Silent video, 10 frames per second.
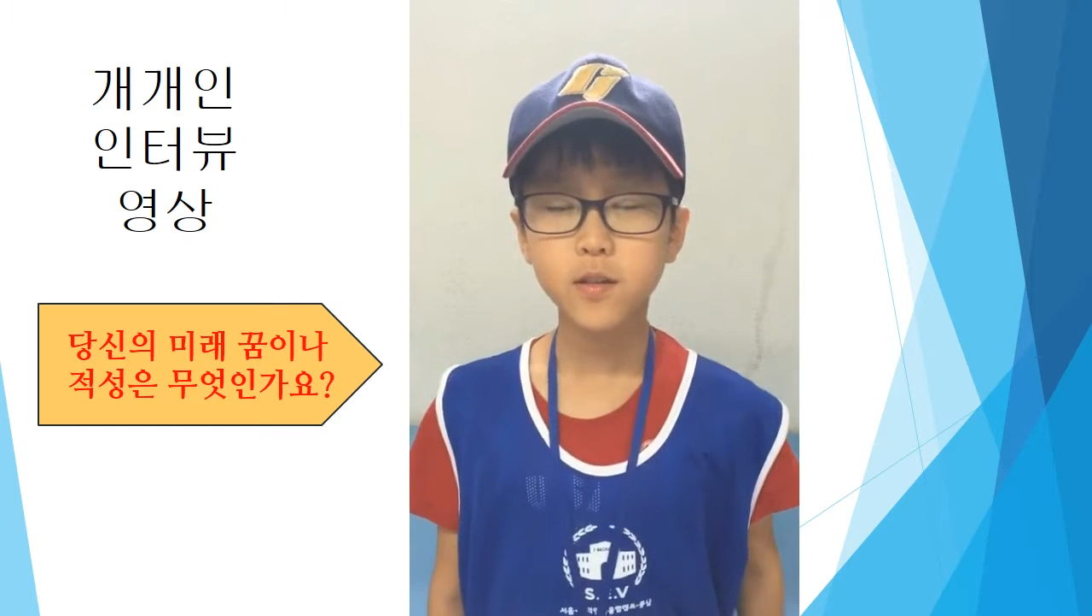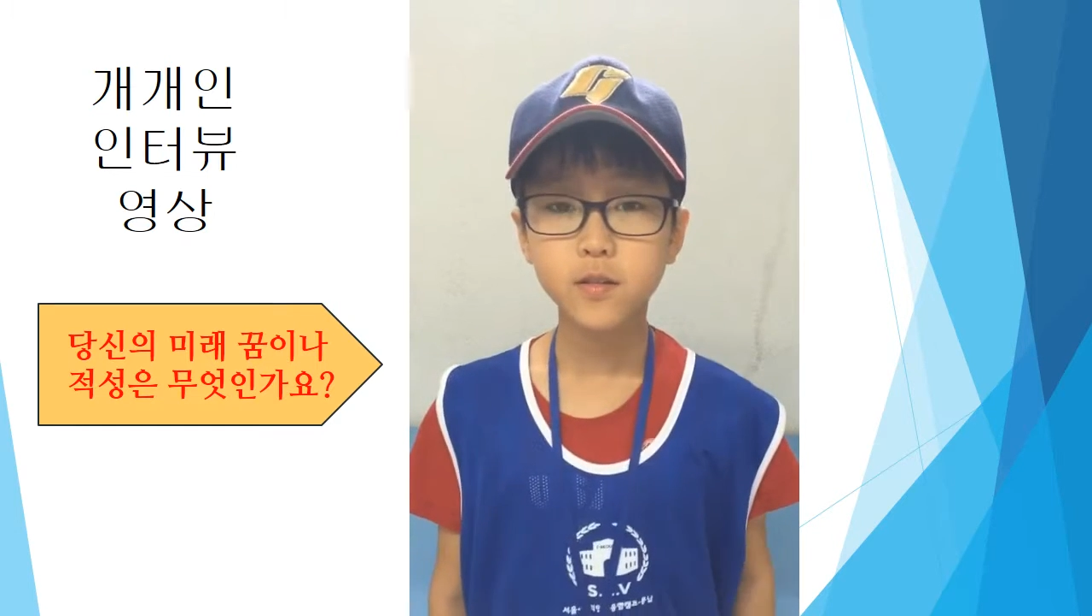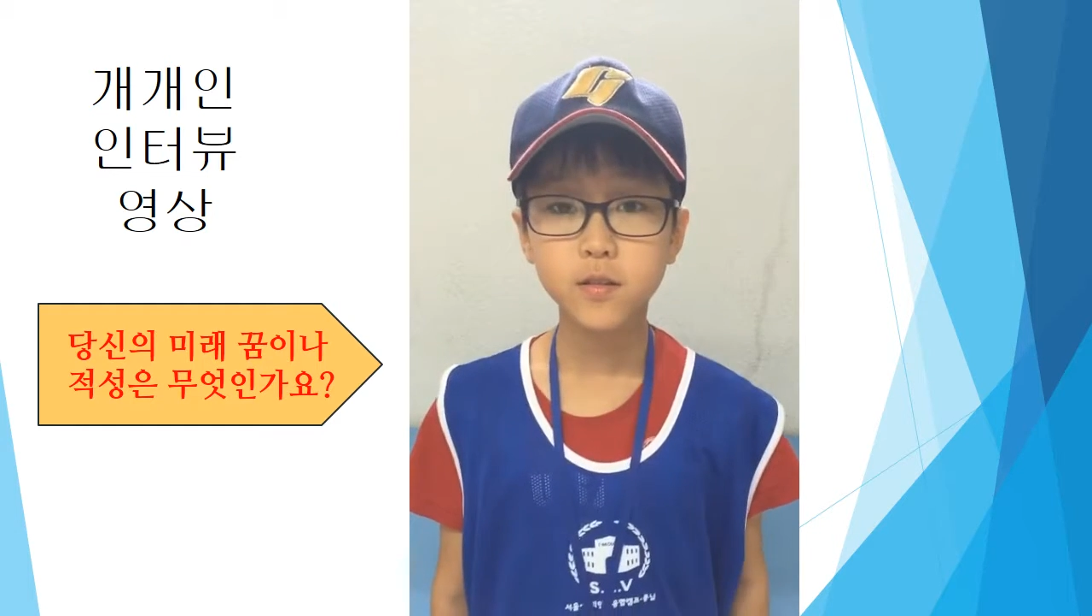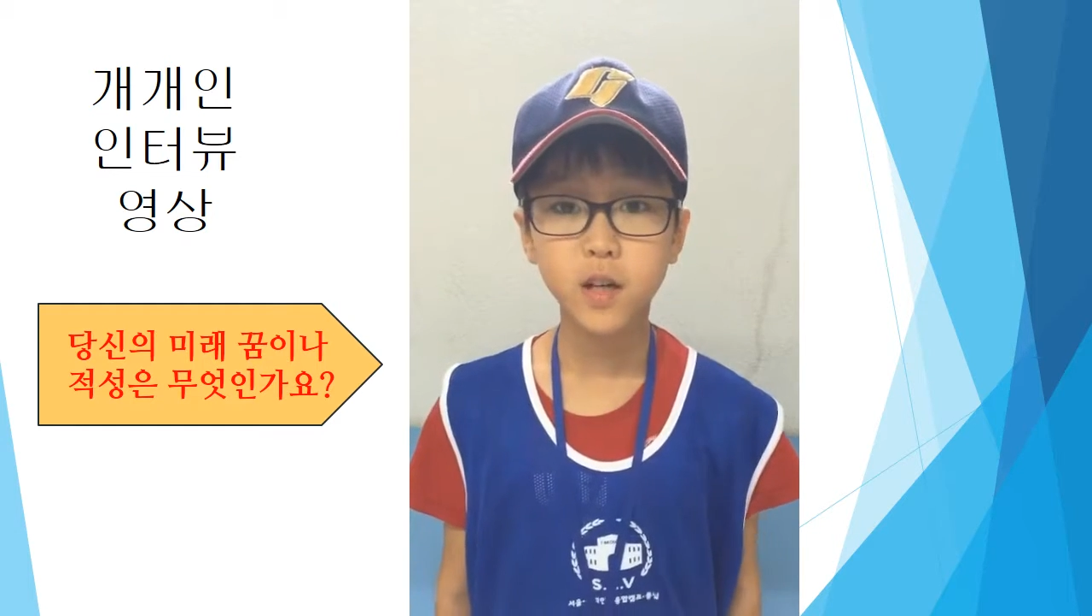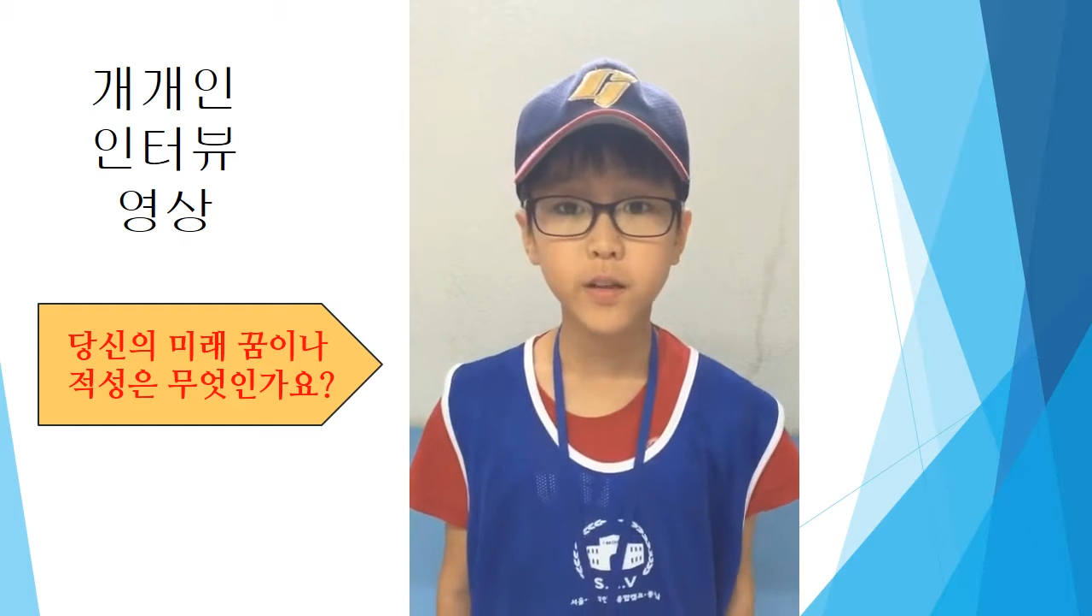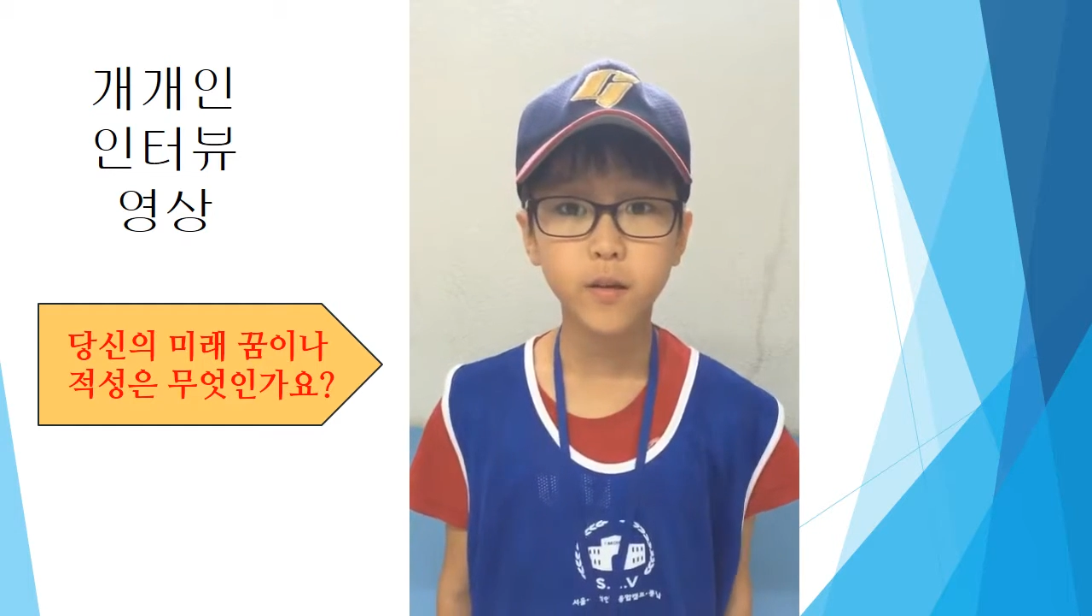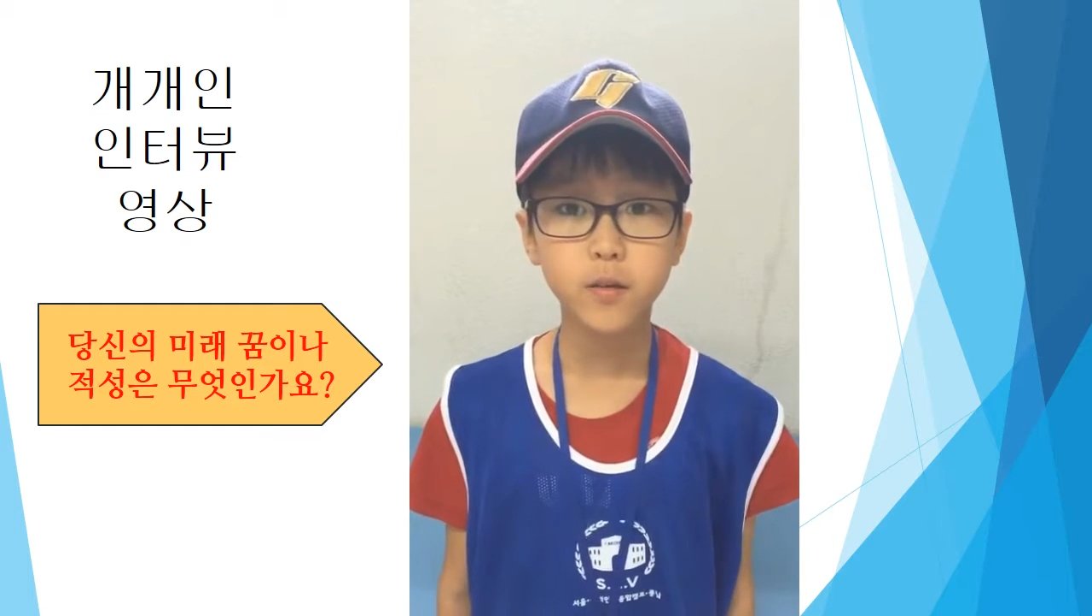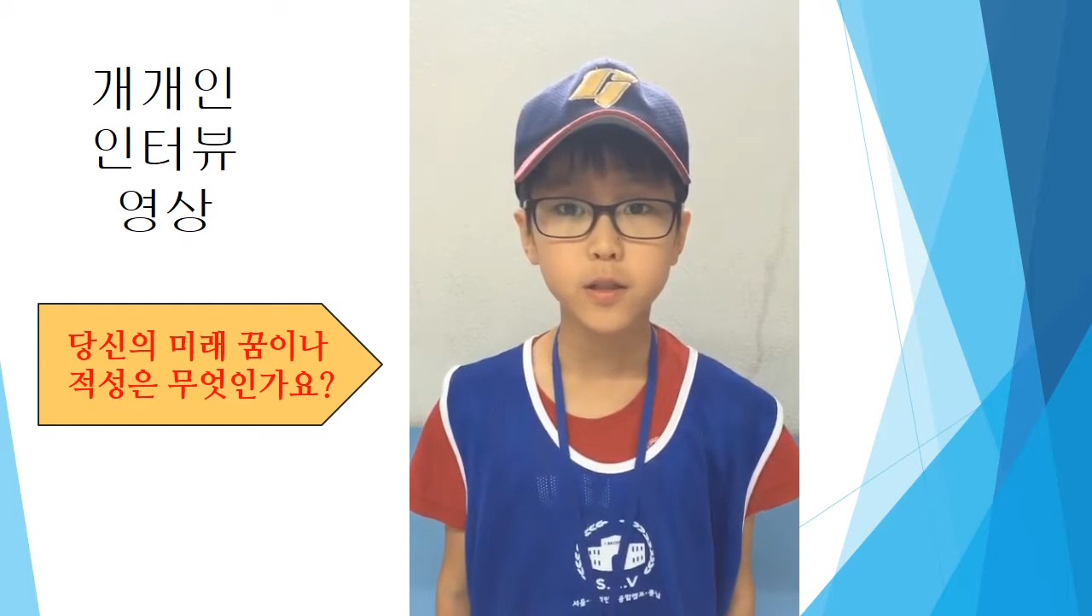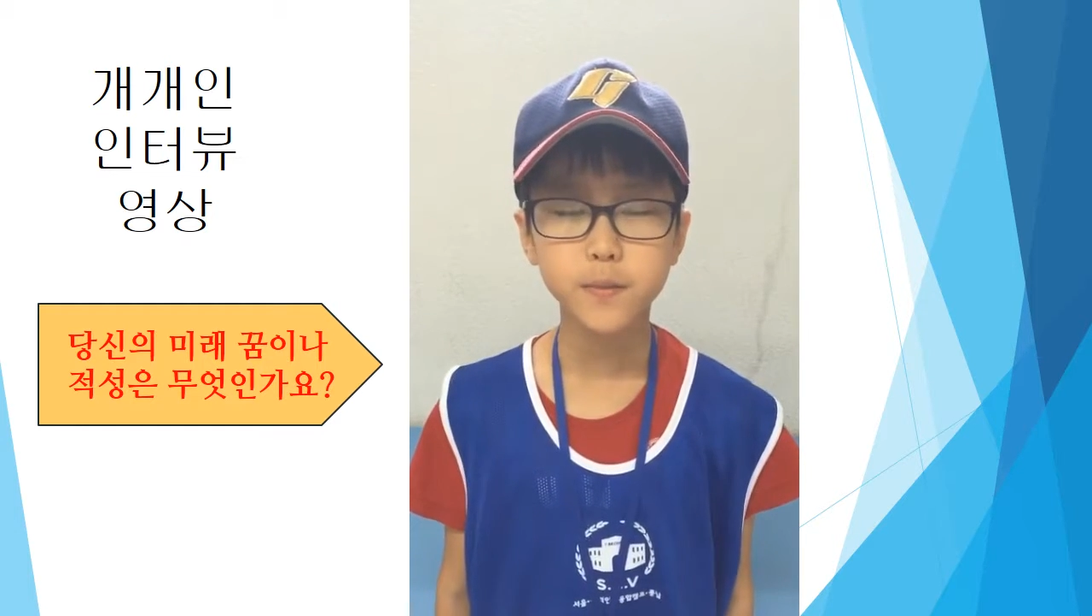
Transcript: 선수가 되고